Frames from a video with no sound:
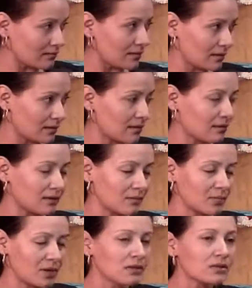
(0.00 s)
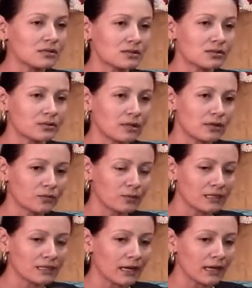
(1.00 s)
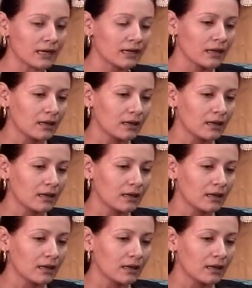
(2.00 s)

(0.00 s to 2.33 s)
eh, y de prevención del hospital,